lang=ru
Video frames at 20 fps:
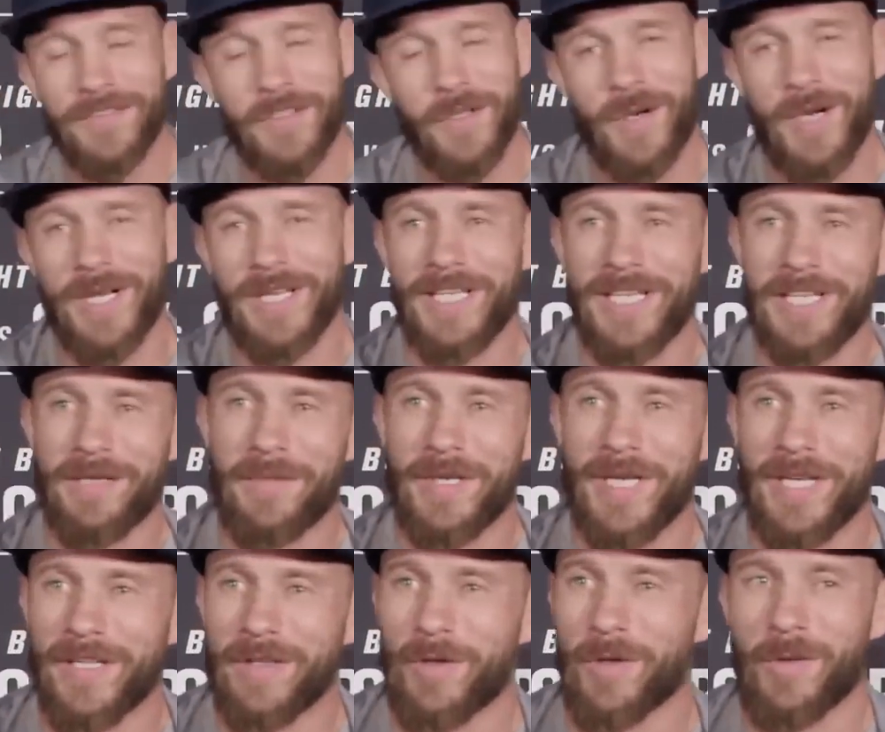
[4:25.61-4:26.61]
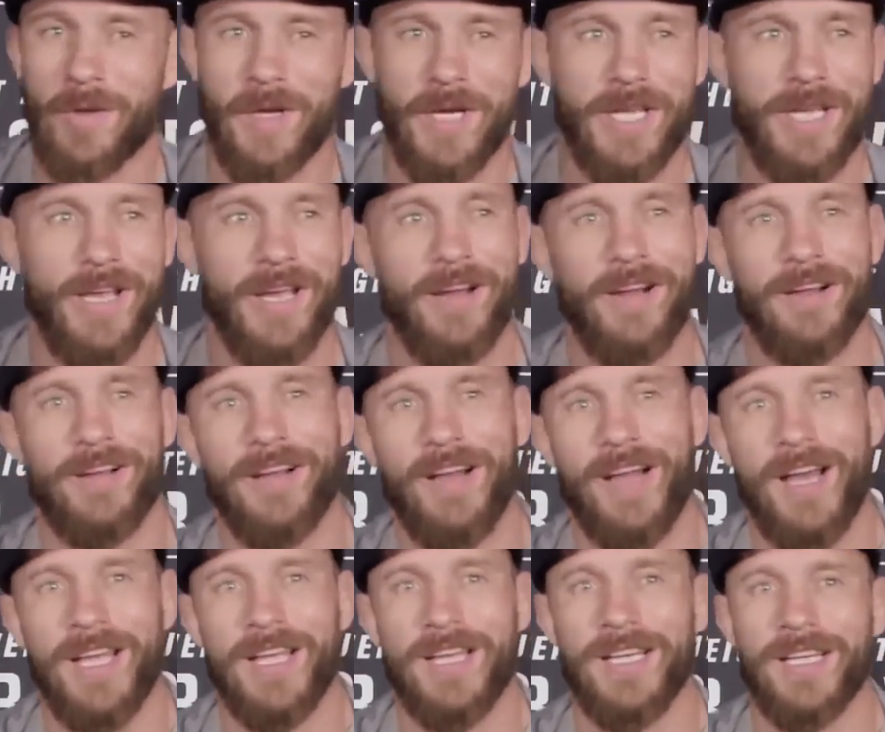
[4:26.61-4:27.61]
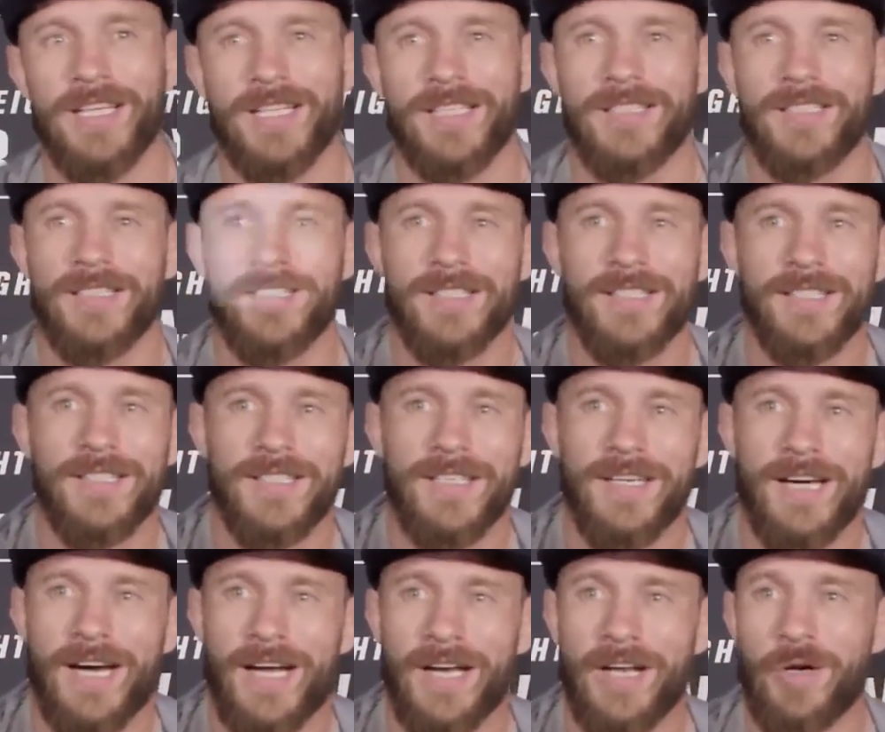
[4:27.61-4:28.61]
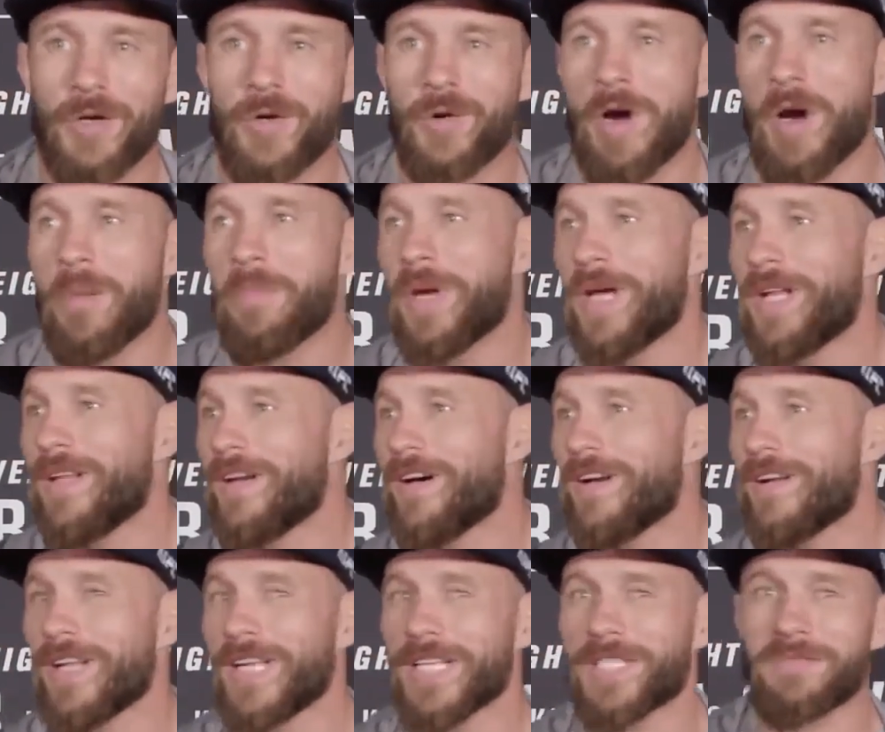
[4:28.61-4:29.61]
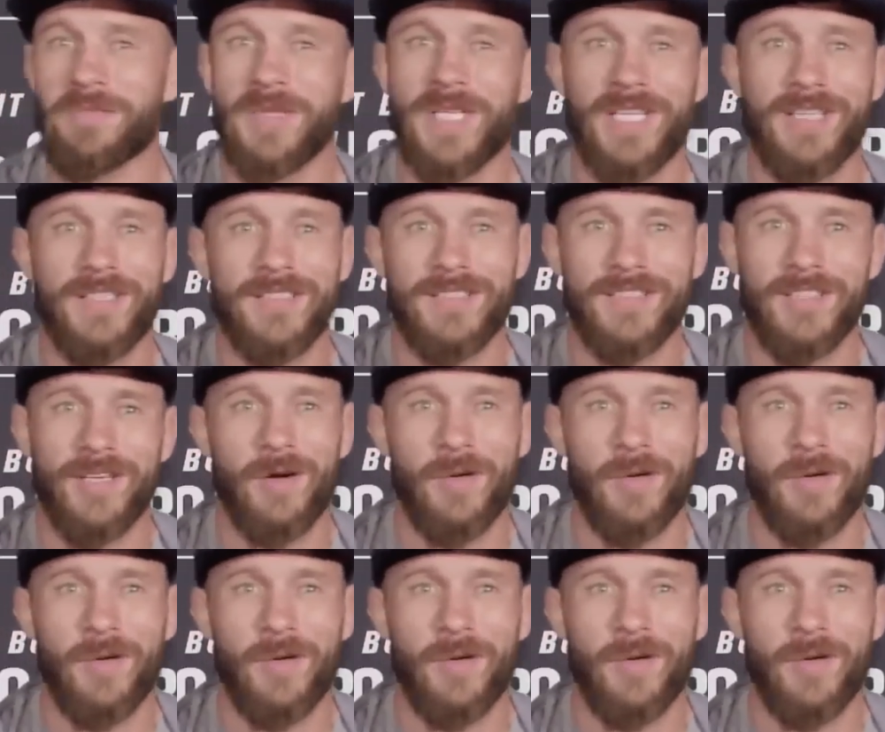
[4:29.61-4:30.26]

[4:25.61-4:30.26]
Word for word: Я не знаю, и мне плевать. А я знаю, на кого ставить, и это я.